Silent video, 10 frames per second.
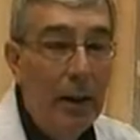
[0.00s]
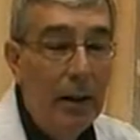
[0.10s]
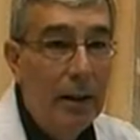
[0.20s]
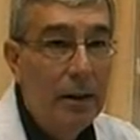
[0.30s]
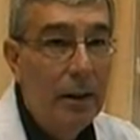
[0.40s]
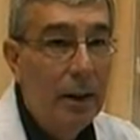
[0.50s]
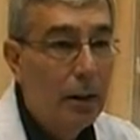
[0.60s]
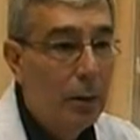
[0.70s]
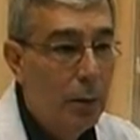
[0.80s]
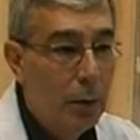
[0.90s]
de
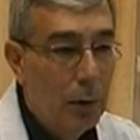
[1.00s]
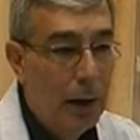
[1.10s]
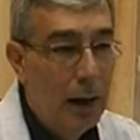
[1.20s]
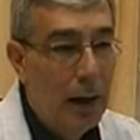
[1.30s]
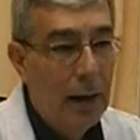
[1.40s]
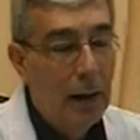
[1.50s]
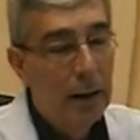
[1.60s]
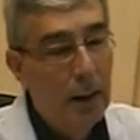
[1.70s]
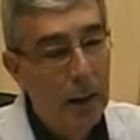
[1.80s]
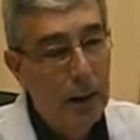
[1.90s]
anestesia, como ya
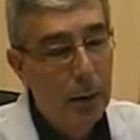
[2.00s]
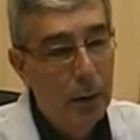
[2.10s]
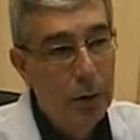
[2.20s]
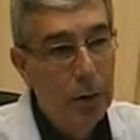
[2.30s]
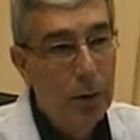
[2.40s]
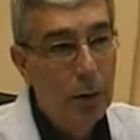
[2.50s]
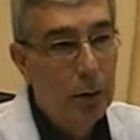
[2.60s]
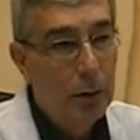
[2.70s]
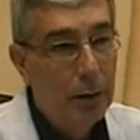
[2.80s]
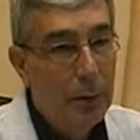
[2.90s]
ha introducido el
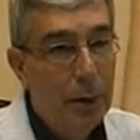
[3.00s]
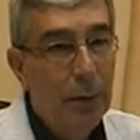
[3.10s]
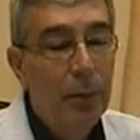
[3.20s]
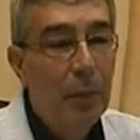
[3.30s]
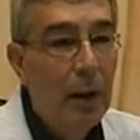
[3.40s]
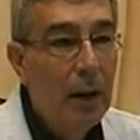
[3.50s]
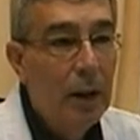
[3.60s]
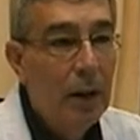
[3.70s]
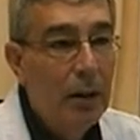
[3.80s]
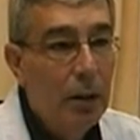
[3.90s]
doctor Abreu,
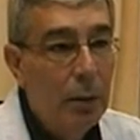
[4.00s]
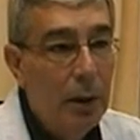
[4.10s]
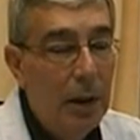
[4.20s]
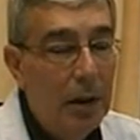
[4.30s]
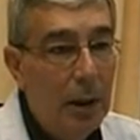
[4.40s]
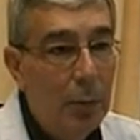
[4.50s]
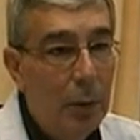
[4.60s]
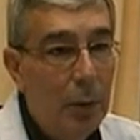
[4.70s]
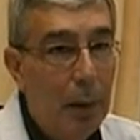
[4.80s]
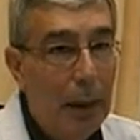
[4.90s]
se utiliza
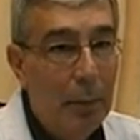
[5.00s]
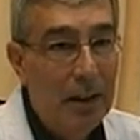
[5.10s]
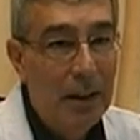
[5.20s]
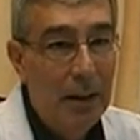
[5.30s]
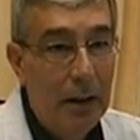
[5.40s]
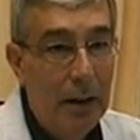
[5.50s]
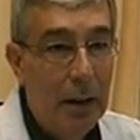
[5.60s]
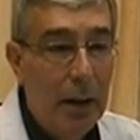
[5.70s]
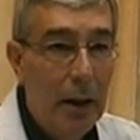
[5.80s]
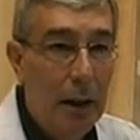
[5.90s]
pues para
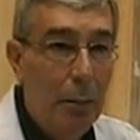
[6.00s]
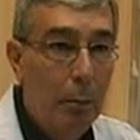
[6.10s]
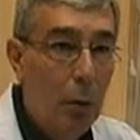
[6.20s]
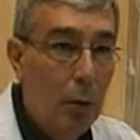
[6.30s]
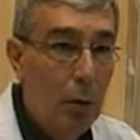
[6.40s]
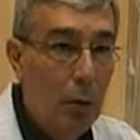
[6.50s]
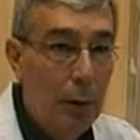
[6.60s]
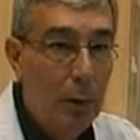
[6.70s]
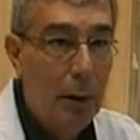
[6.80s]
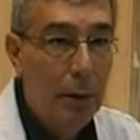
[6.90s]
pacientes que poco
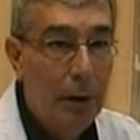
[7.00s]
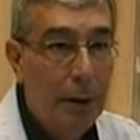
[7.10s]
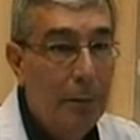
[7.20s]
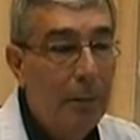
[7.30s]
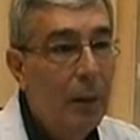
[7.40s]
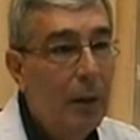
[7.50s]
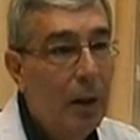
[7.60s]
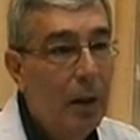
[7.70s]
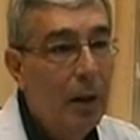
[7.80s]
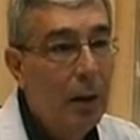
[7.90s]
colaboradores.
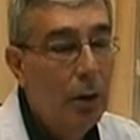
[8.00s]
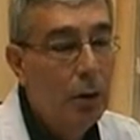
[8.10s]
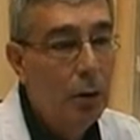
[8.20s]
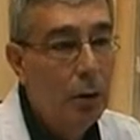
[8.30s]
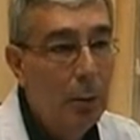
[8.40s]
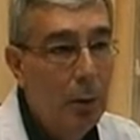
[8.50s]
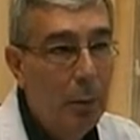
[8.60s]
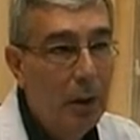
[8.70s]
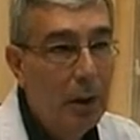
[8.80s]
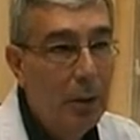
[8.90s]
Eh, nosotros lo
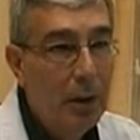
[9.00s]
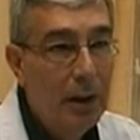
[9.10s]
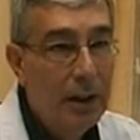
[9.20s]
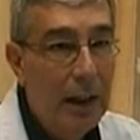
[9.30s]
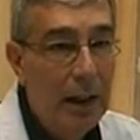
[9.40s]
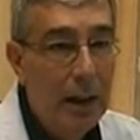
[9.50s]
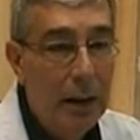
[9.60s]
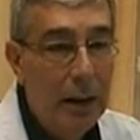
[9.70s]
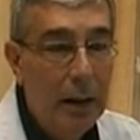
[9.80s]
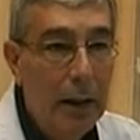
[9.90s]
hemos empezado a utilizar
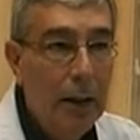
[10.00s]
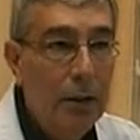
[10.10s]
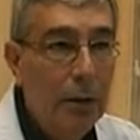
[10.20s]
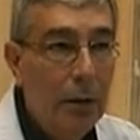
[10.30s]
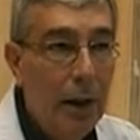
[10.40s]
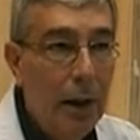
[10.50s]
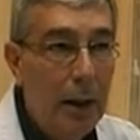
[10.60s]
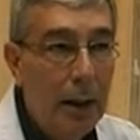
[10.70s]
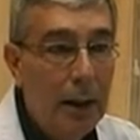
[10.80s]
en cirugías de